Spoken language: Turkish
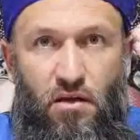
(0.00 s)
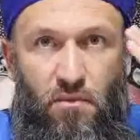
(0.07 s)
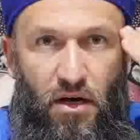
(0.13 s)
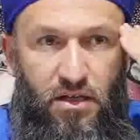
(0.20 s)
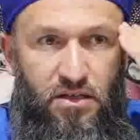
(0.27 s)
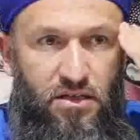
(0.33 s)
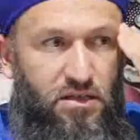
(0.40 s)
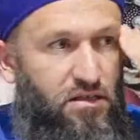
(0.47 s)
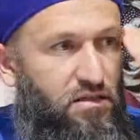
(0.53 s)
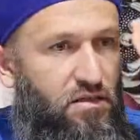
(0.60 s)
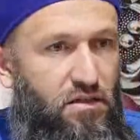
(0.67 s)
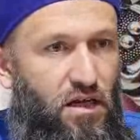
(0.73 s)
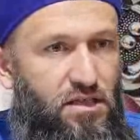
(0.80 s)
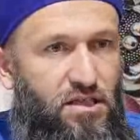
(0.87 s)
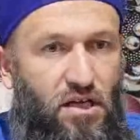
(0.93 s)
Baktık
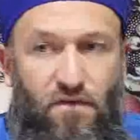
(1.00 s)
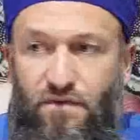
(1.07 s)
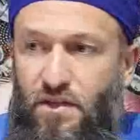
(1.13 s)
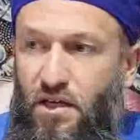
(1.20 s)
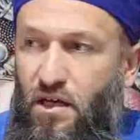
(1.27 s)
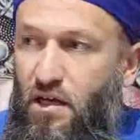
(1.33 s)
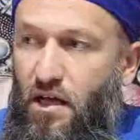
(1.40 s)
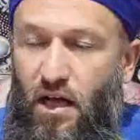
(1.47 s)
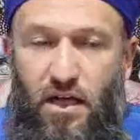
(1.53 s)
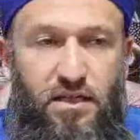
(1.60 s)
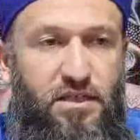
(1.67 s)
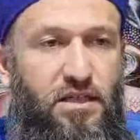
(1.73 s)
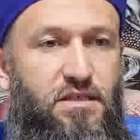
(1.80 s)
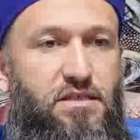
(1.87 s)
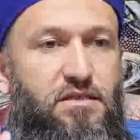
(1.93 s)
etrafta
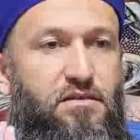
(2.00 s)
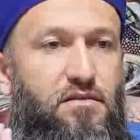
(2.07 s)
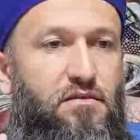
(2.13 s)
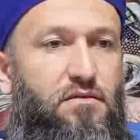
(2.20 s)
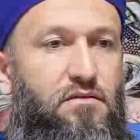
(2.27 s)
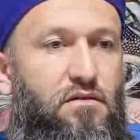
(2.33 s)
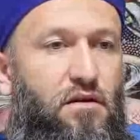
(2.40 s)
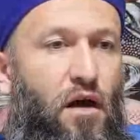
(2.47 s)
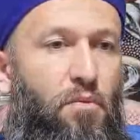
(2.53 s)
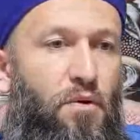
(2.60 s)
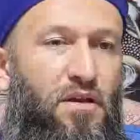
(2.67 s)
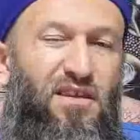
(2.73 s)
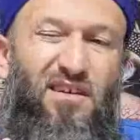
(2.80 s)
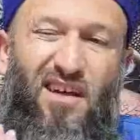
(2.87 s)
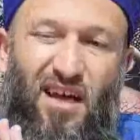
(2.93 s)
herkes
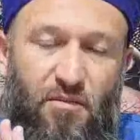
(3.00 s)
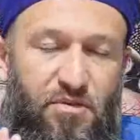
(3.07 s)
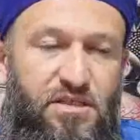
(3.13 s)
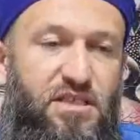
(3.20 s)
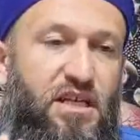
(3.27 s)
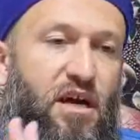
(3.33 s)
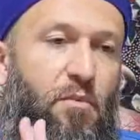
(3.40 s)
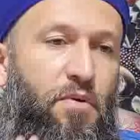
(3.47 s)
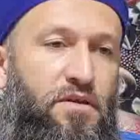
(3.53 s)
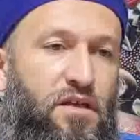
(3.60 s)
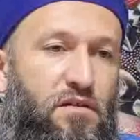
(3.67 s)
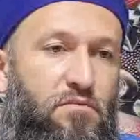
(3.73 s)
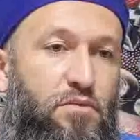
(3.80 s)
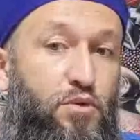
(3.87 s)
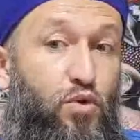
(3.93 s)
kapalı. He, biz de
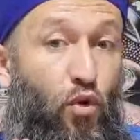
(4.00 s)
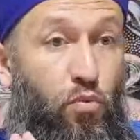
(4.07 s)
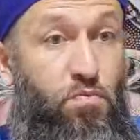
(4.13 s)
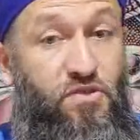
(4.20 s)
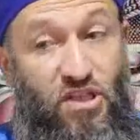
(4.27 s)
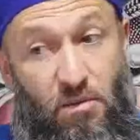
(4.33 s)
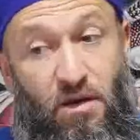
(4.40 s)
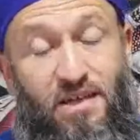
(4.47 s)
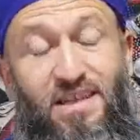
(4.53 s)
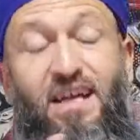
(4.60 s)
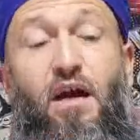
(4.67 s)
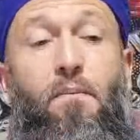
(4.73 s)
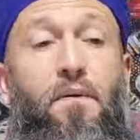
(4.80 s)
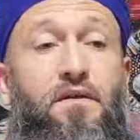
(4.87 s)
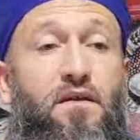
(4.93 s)
kapatalım. sohbet cemaate
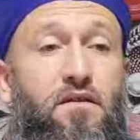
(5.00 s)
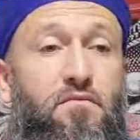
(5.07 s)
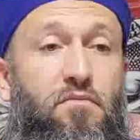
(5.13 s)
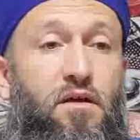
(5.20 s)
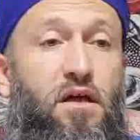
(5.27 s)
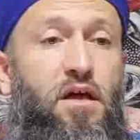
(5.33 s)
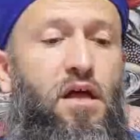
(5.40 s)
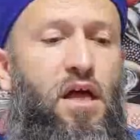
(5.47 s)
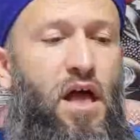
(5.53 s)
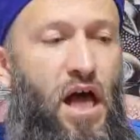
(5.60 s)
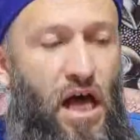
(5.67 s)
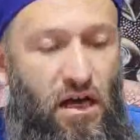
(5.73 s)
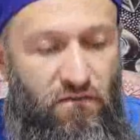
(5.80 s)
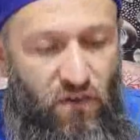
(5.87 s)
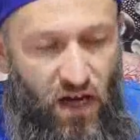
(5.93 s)
kapatalım. He
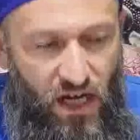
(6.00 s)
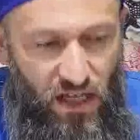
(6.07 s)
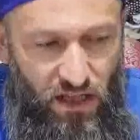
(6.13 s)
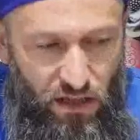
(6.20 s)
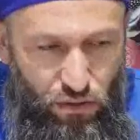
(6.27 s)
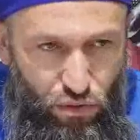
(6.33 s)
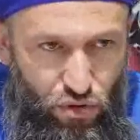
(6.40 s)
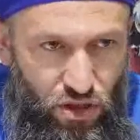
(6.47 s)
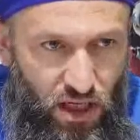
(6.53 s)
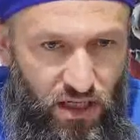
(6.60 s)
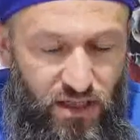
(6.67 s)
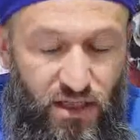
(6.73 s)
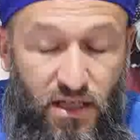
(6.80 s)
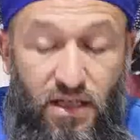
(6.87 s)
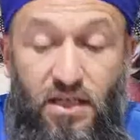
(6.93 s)
vakalar düşer,
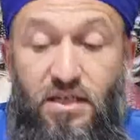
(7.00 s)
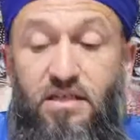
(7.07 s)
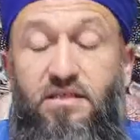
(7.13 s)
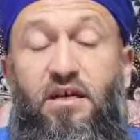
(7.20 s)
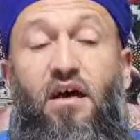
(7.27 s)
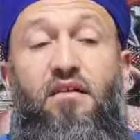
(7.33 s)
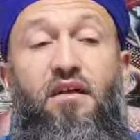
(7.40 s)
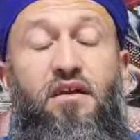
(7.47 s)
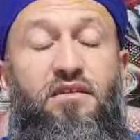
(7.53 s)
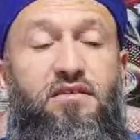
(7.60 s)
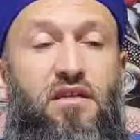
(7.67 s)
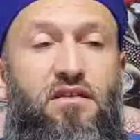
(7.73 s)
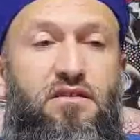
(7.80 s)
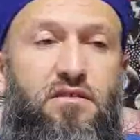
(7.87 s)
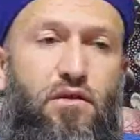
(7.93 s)
sayılar
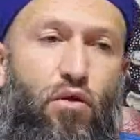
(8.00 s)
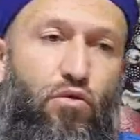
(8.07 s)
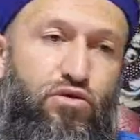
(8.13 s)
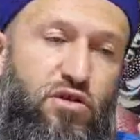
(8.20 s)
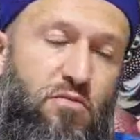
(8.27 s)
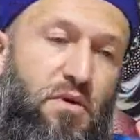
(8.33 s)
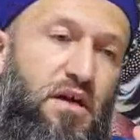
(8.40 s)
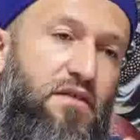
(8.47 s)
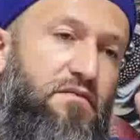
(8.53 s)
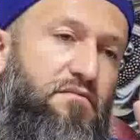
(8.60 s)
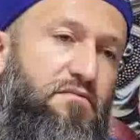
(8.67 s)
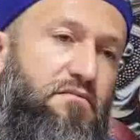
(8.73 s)
azalır o zaman